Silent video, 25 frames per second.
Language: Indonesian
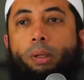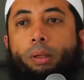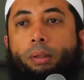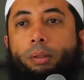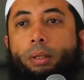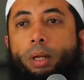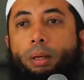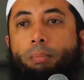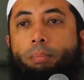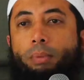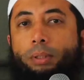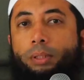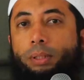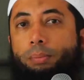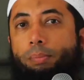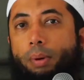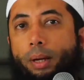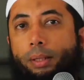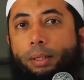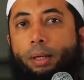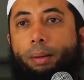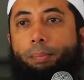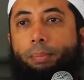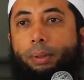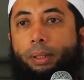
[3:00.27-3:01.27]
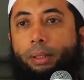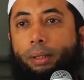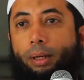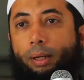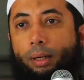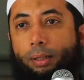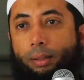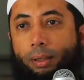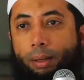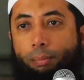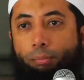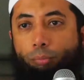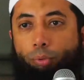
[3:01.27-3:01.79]
Dan masih banyak
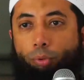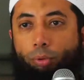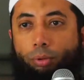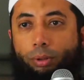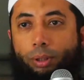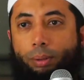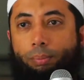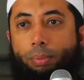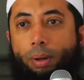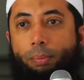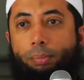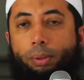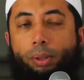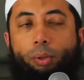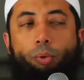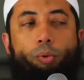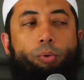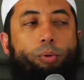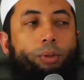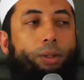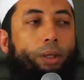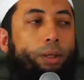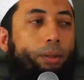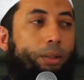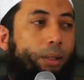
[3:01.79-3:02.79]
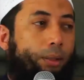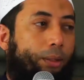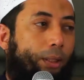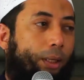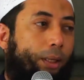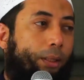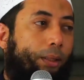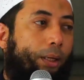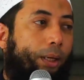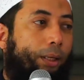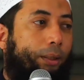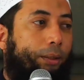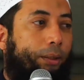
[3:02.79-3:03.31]
peninggalan Namrud di Babilonia dan
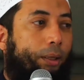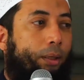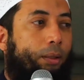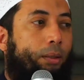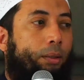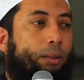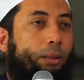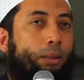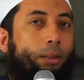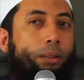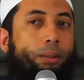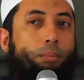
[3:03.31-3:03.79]
yang lainnya.